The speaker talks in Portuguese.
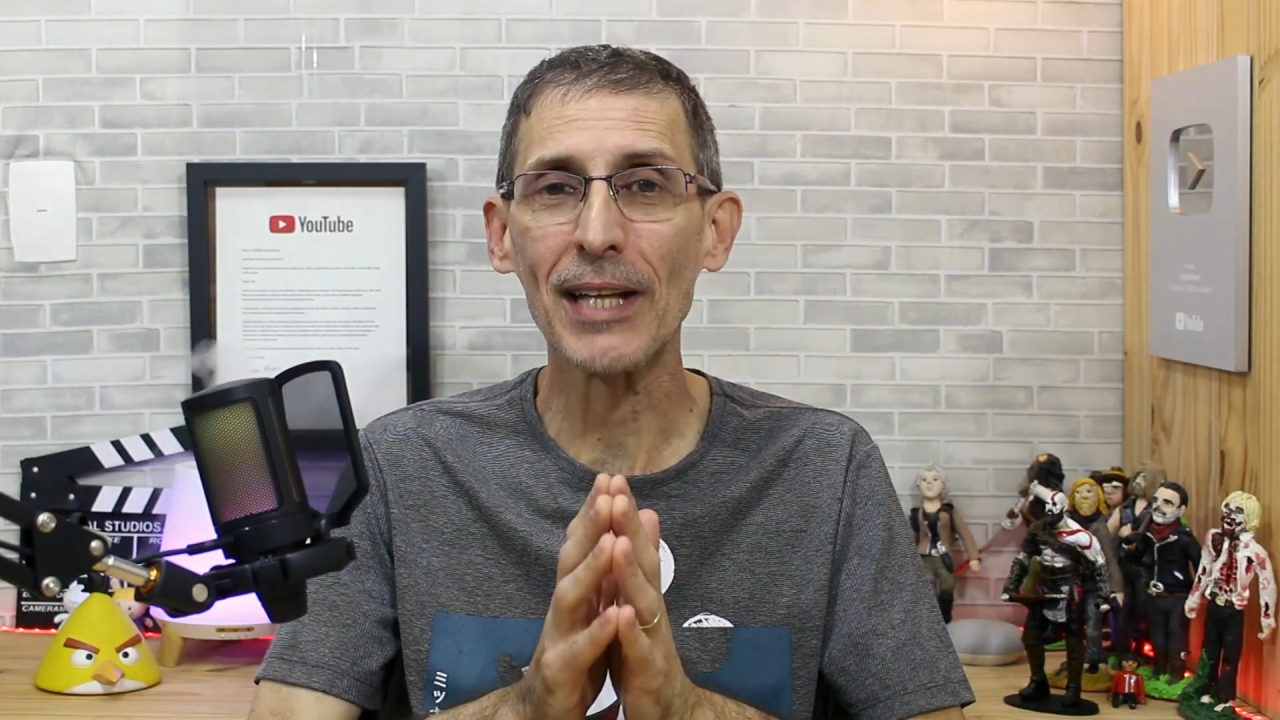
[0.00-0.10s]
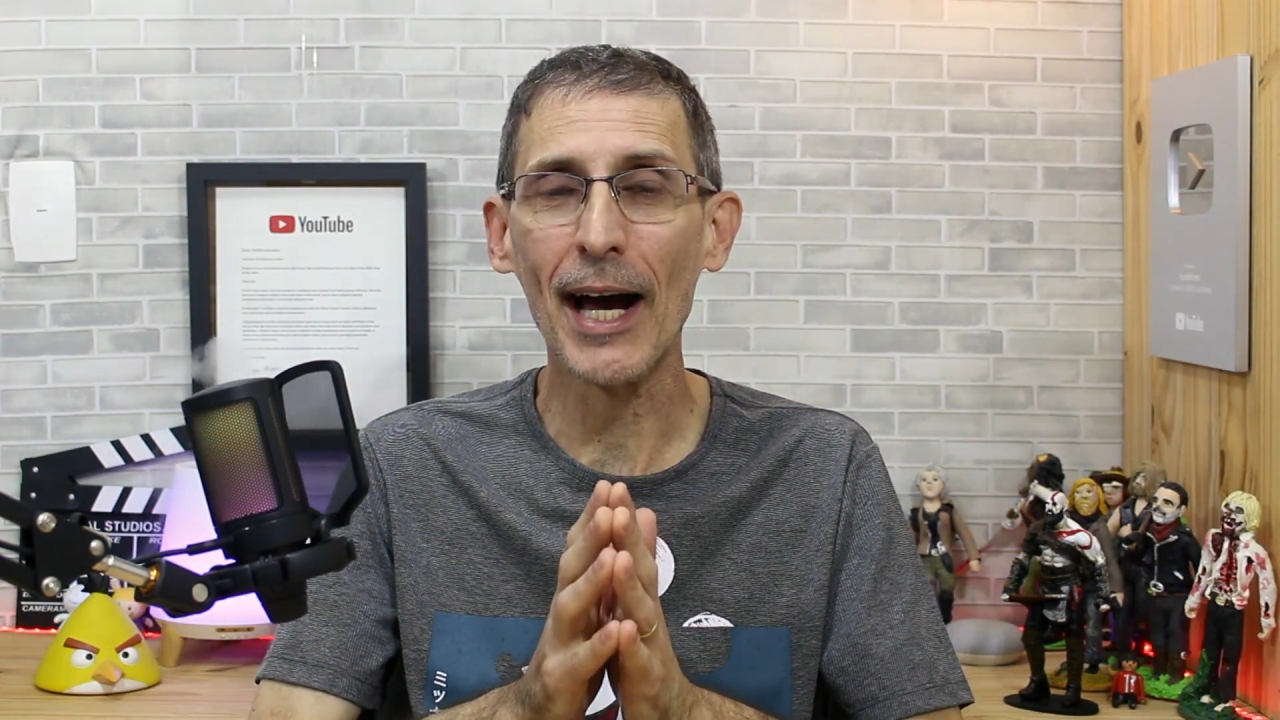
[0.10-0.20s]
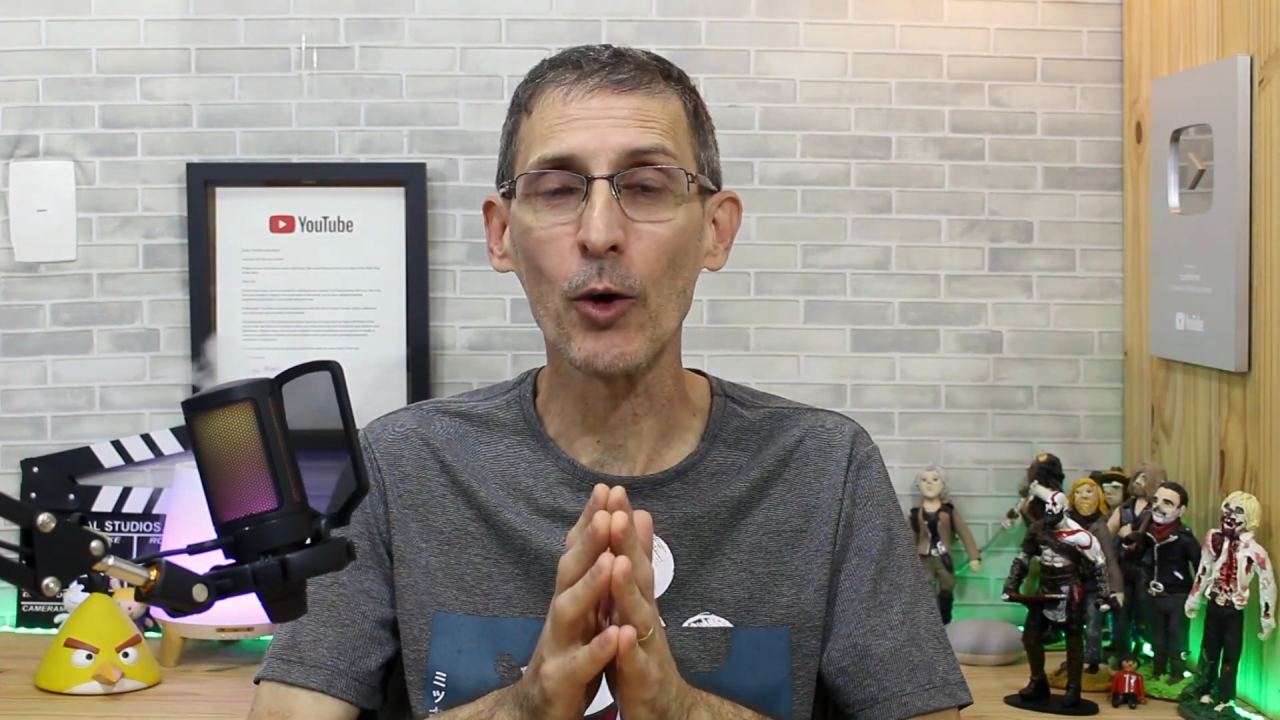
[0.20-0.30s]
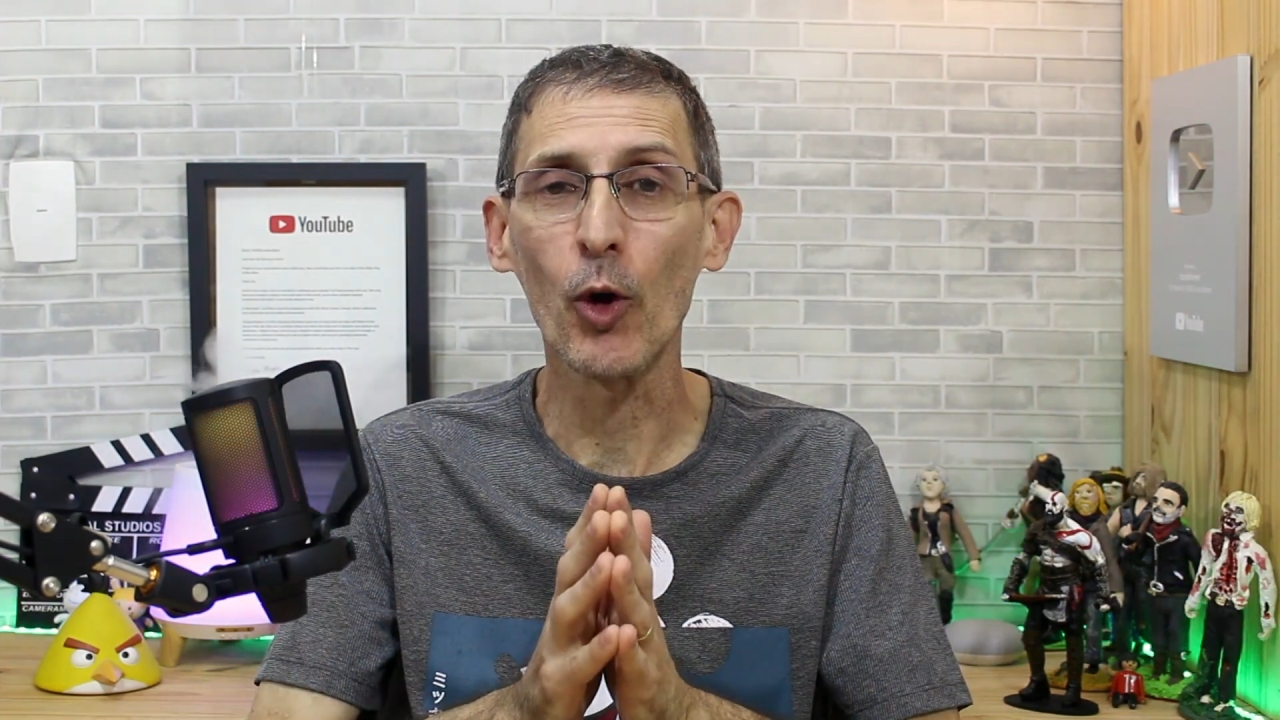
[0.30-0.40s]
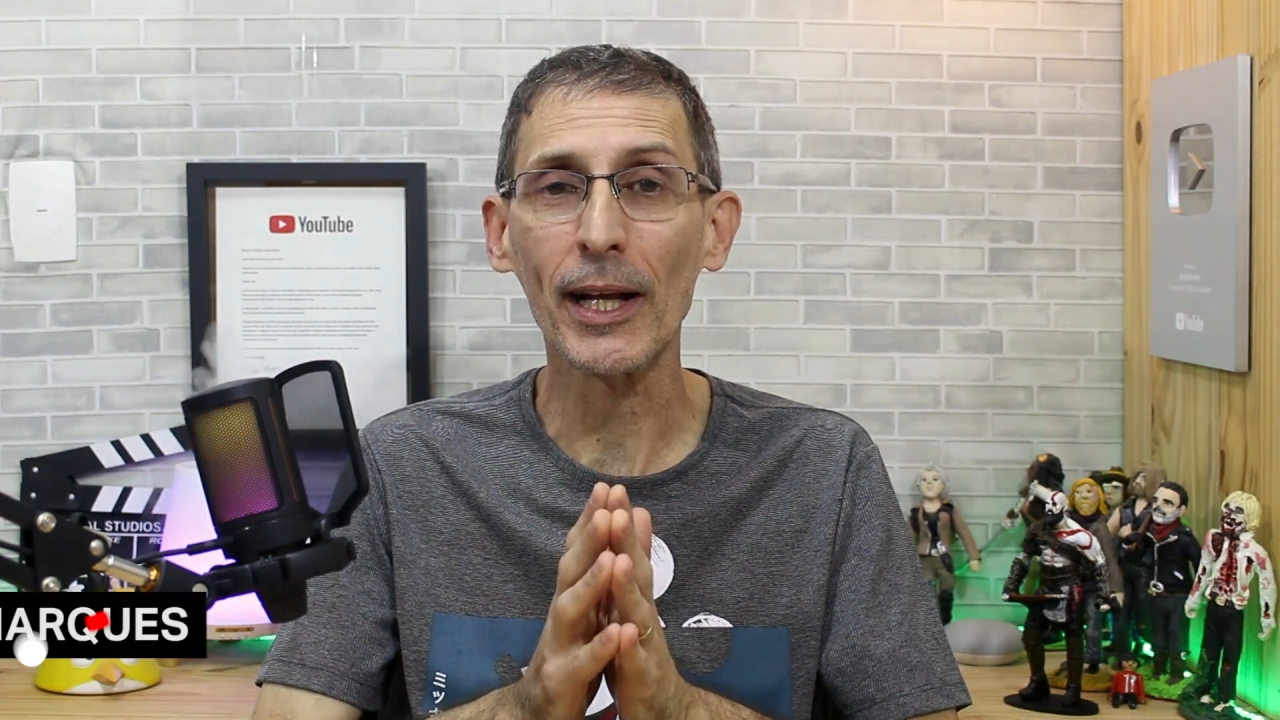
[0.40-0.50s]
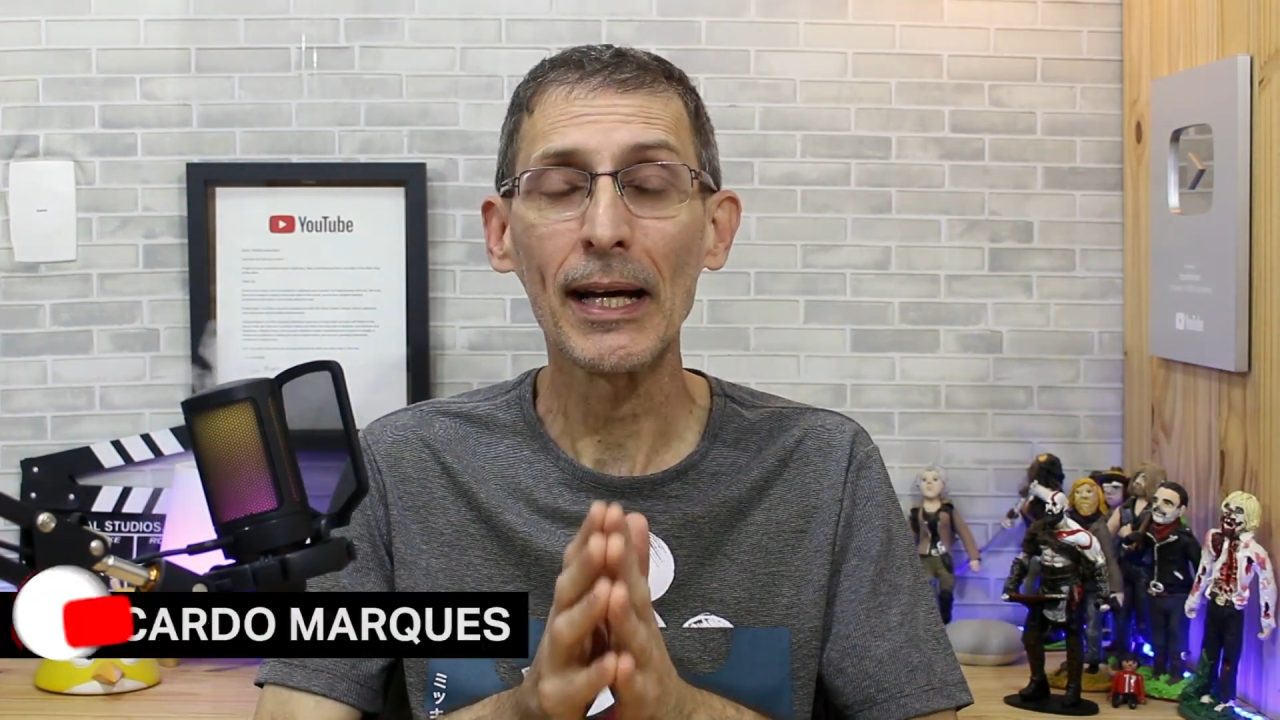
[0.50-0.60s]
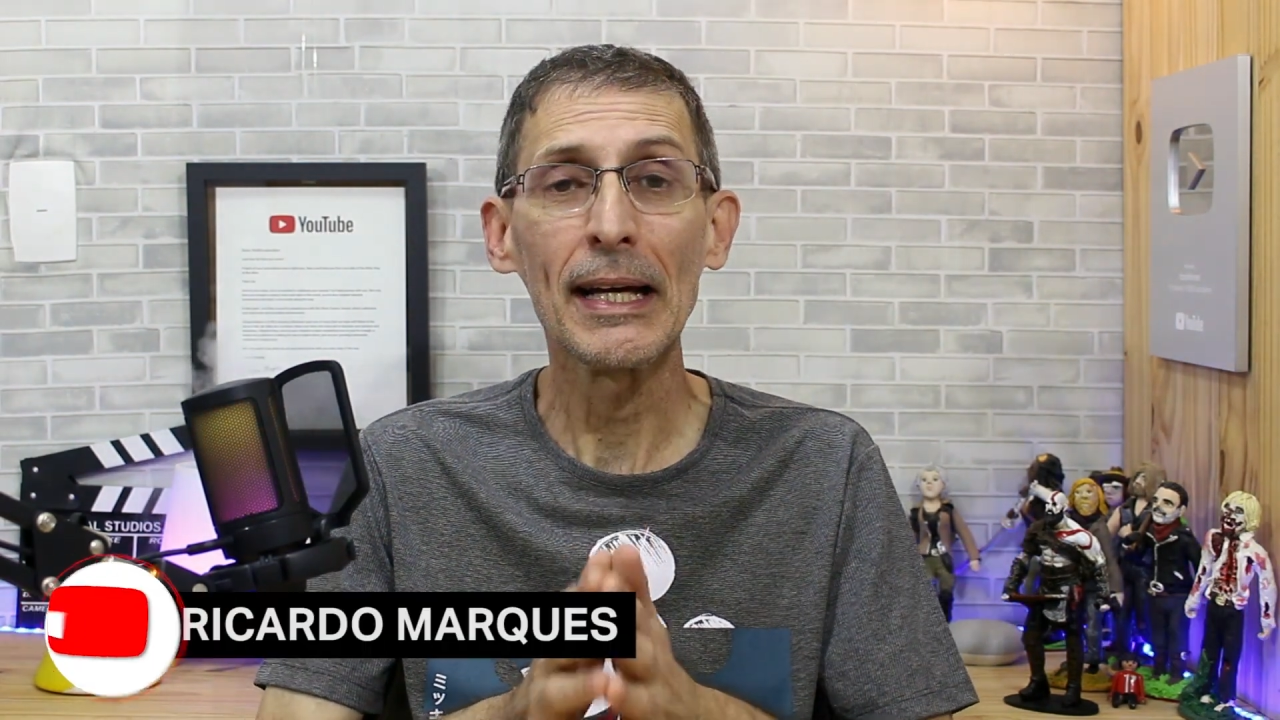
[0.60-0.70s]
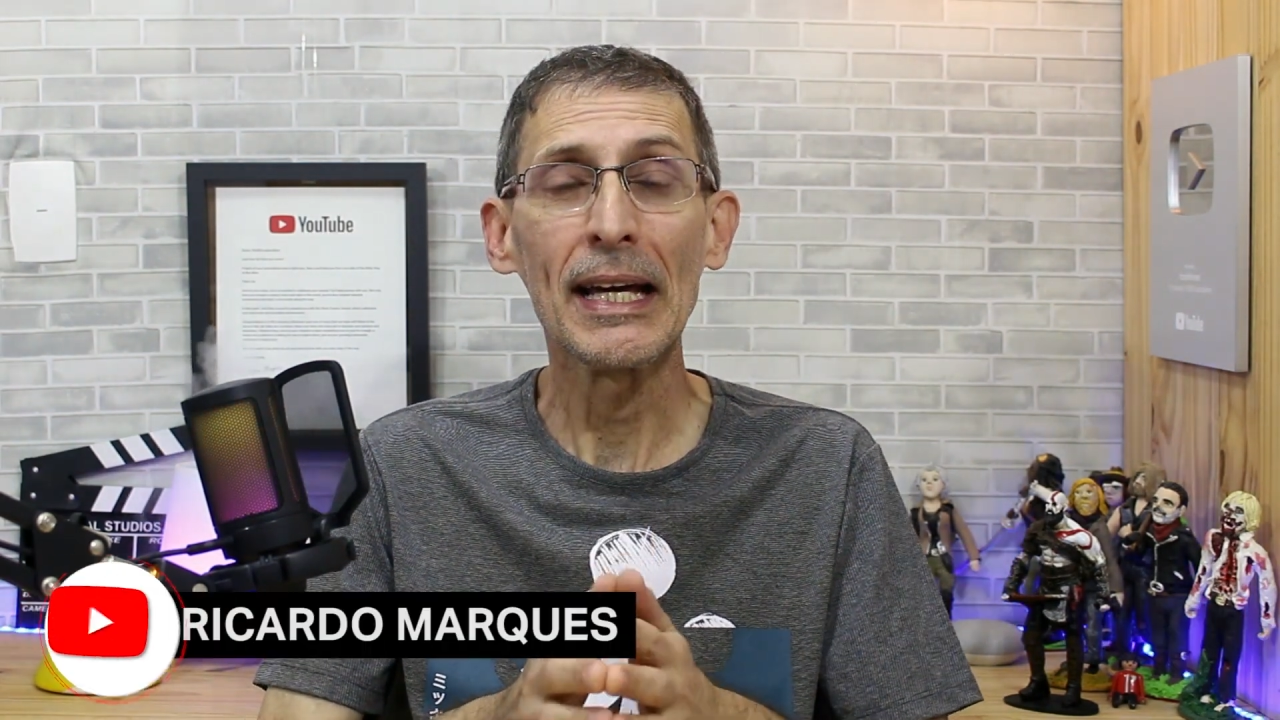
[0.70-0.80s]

dar agora,